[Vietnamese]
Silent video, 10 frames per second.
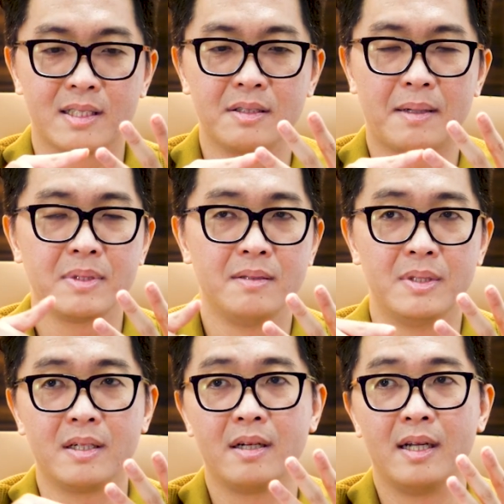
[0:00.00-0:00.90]
và từ 5 người
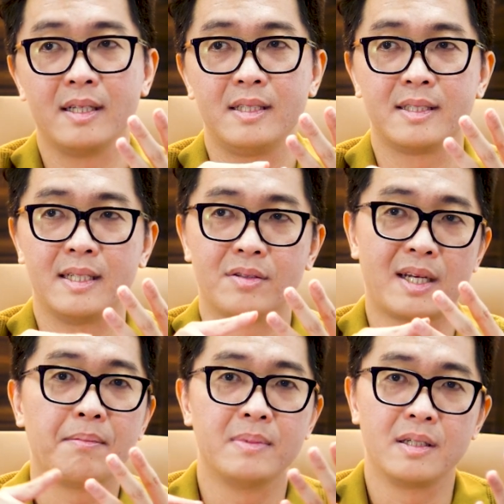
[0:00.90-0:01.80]
10 người đấy lại chia sẻ cho
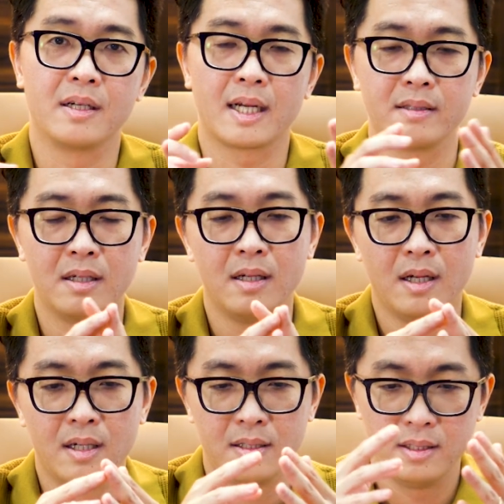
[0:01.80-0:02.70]
5 10 người khác nữa
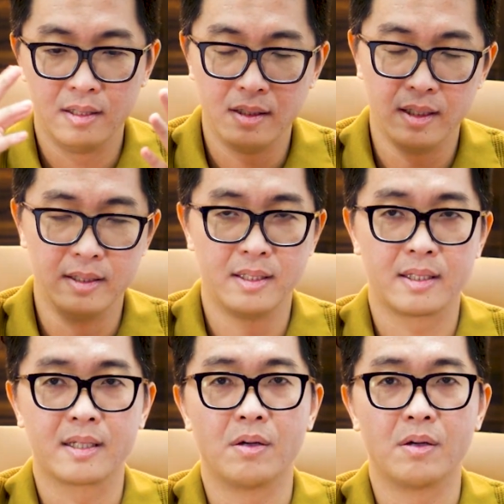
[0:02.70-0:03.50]
thì hiển nhiên cái